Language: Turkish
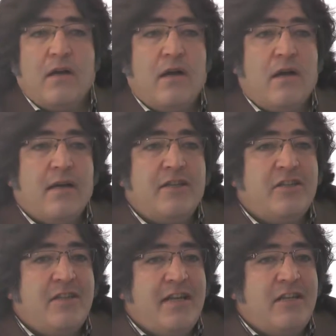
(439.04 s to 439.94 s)
e,
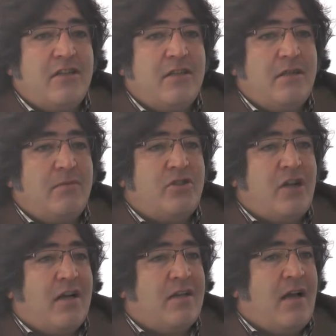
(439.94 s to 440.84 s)
içinde yaşadığımız
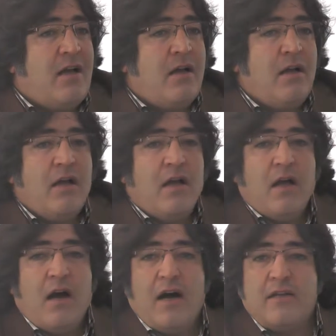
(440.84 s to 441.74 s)
çağda
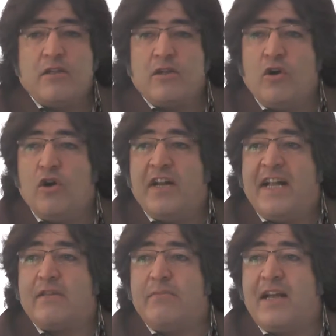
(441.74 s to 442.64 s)
artık
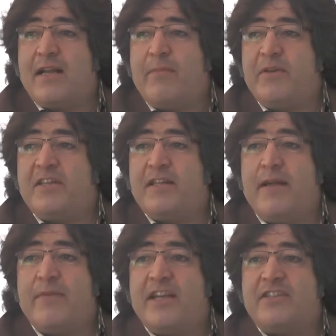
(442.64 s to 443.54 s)
öğretmekle
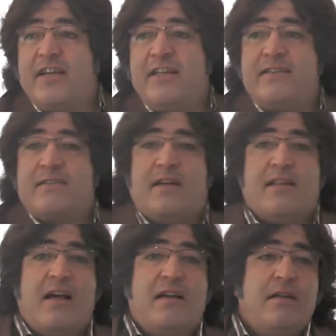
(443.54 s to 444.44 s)
bitiremeyeceğiniz
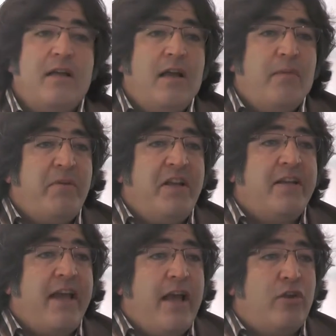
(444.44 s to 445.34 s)
kadar
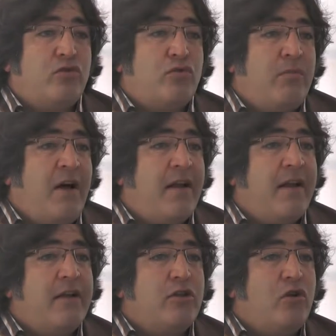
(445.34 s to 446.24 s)
bilgi
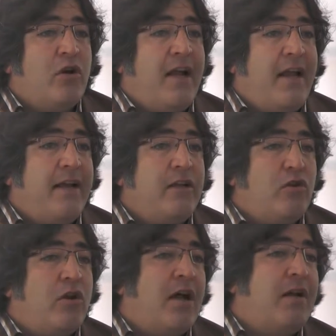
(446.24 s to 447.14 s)
enstrümanları, doneleri,
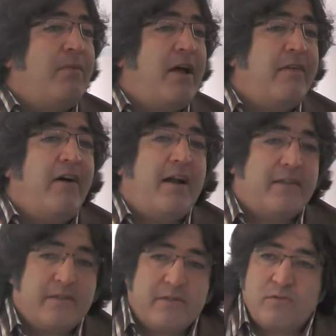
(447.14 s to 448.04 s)
donanımları
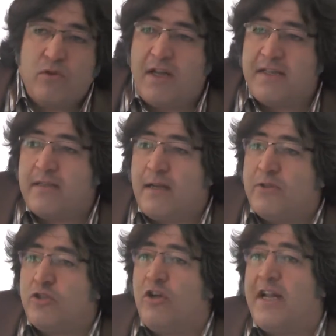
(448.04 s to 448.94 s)
vardır. Dolayısıyla
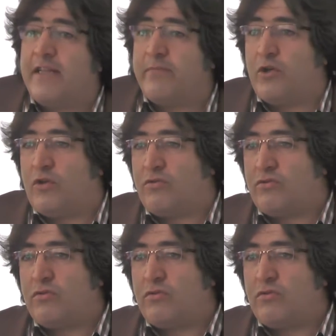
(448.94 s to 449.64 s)
biz öğretmiyoruz.